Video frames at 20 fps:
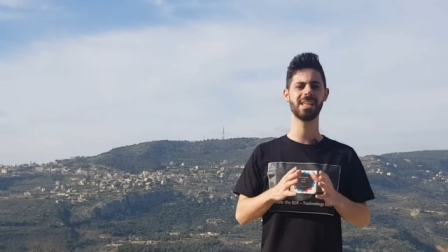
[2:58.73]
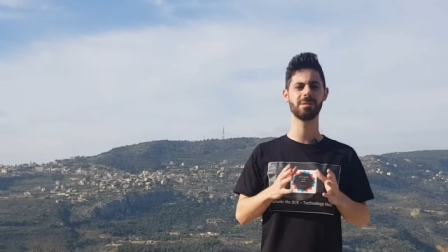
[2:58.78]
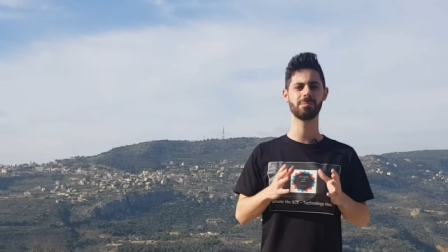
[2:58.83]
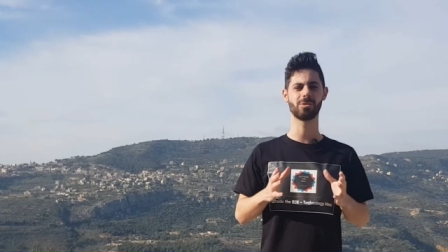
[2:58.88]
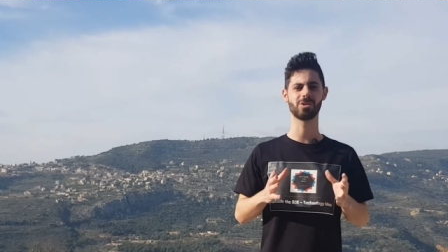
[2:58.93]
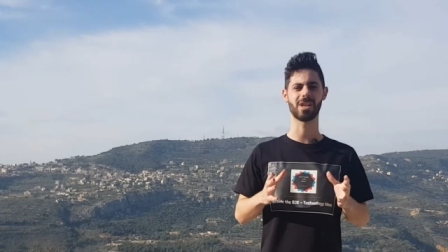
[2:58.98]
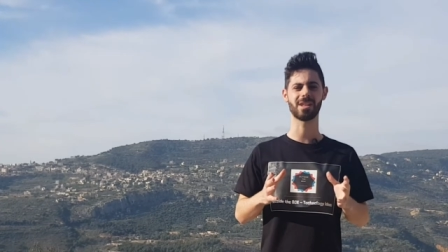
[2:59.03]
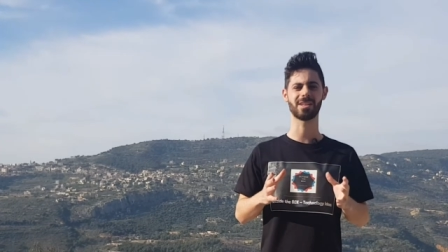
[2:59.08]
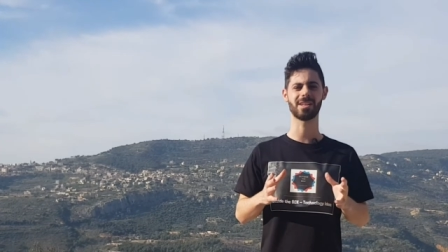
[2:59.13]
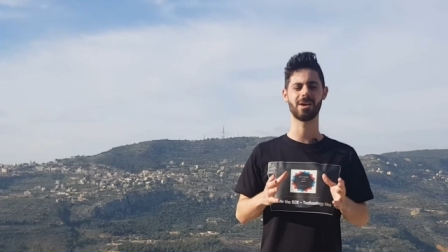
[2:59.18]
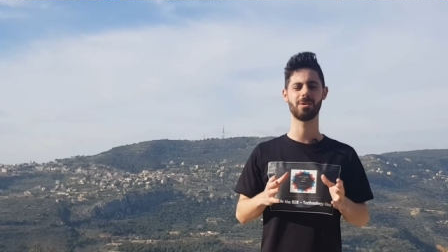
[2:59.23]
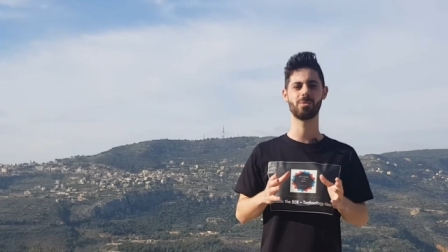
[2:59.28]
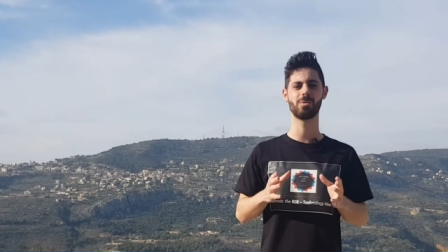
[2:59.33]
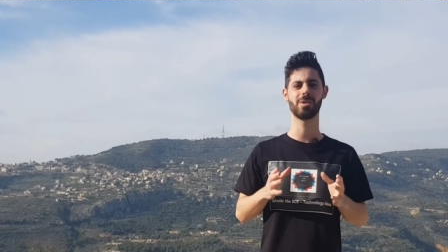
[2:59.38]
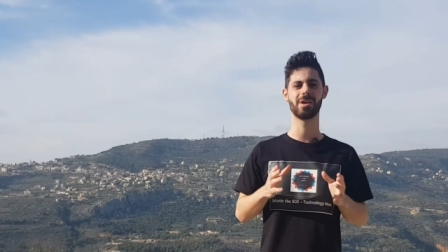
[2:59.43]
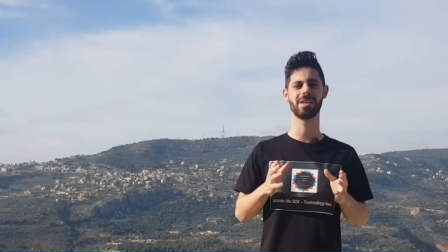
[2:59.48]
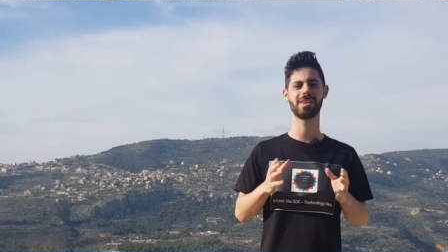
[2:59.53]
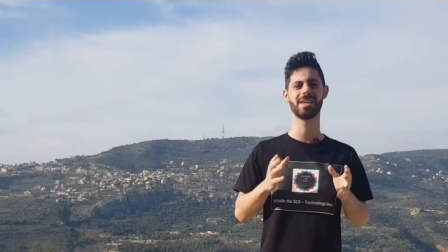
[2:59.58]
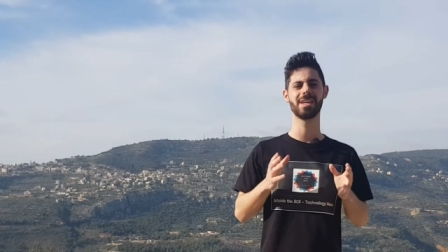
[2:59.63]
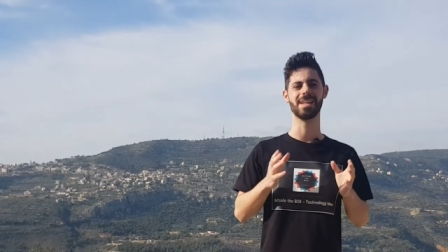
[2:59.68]

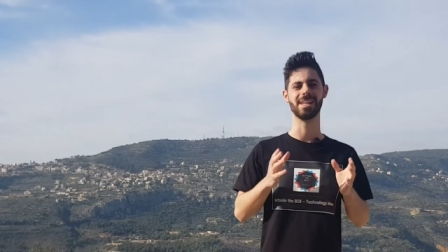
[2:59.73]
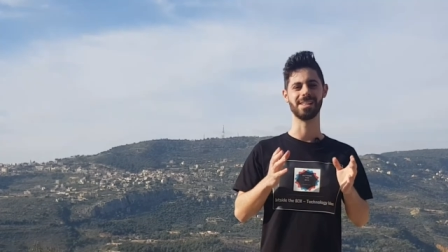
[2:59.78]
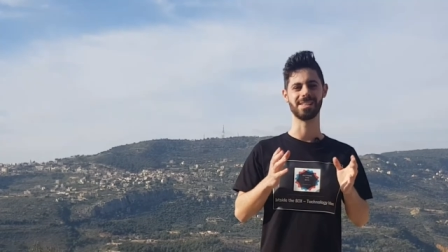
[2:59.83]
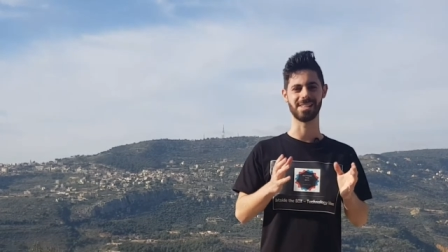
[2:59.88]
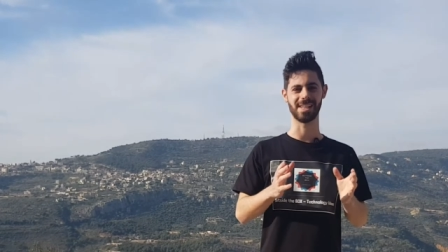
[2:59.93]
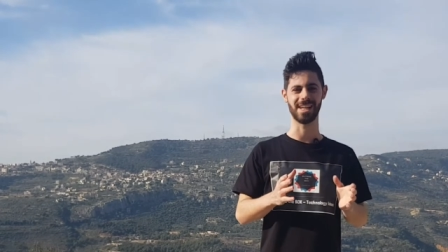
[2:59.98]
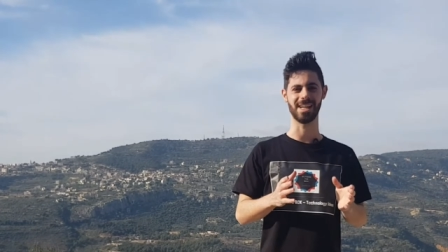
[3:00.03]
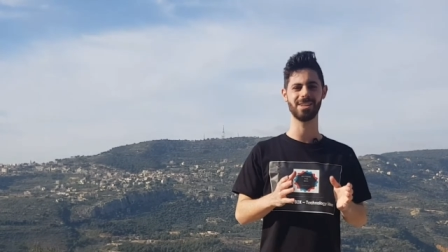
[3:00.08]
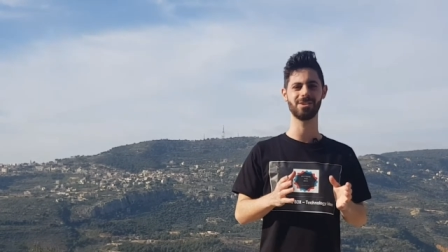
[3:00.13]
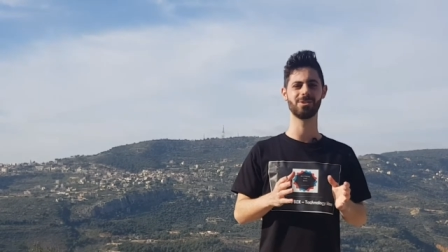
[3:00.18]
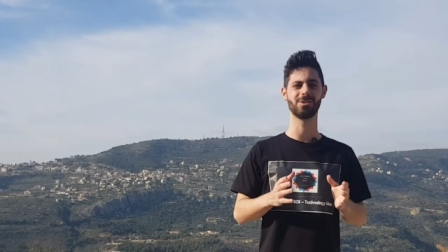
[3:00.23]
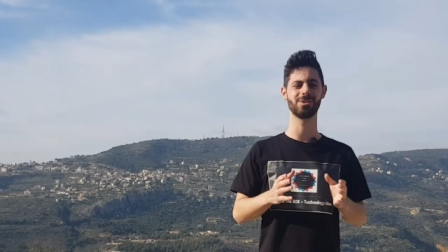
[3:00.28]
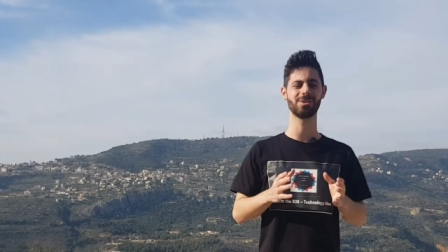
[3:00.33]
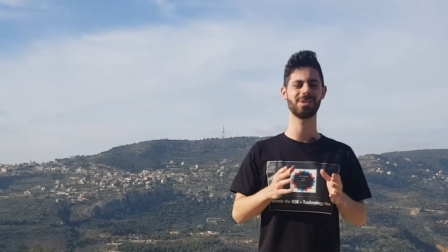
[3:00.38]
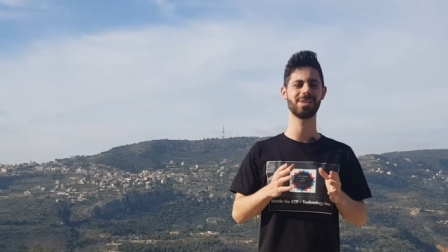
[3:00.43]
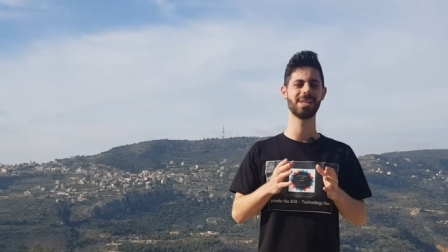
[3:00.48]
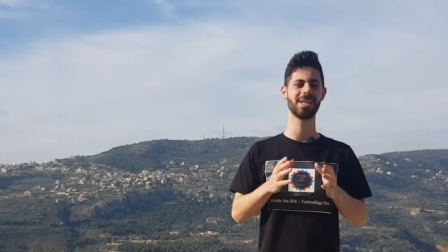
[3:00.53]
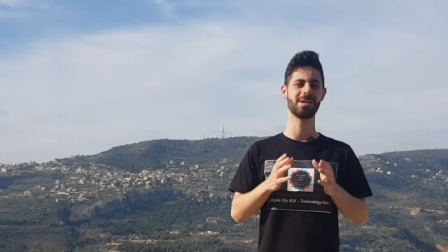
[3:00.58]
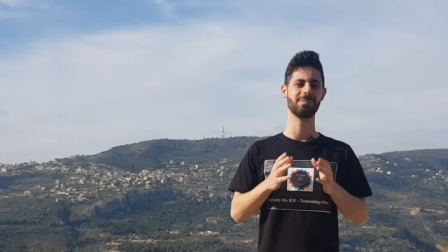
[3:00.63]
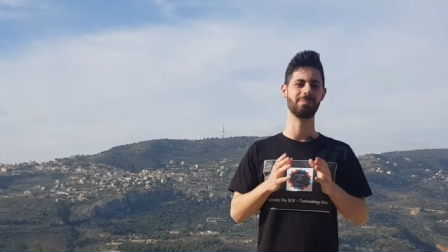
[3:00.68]
متطور يساعدهم
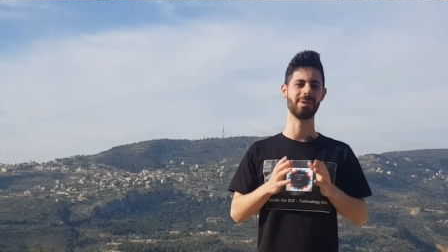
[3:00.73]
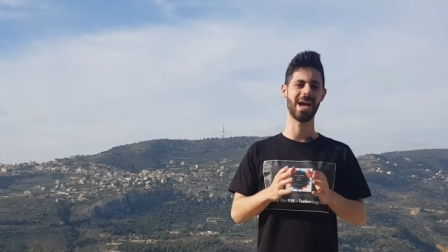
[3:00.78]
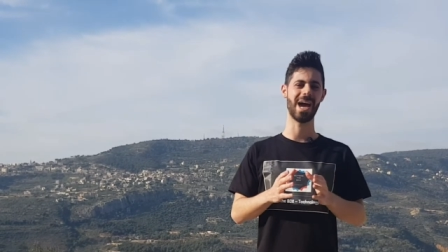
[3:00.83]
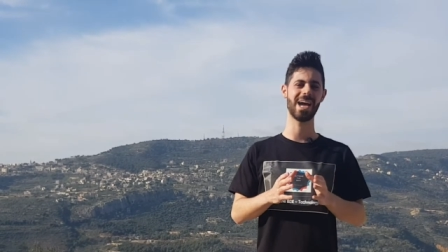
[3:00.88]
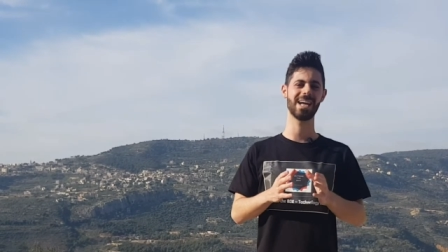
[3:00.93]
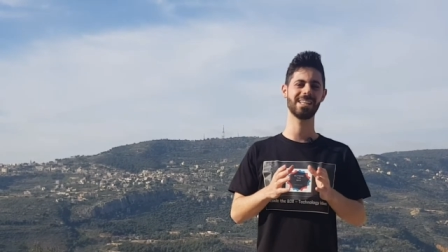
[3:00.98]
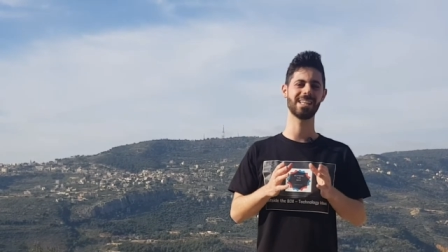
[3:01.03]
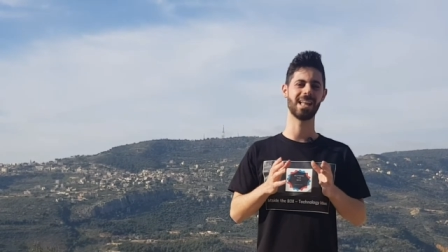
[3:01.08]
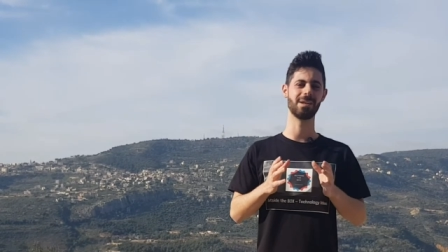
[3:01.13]
بهيدا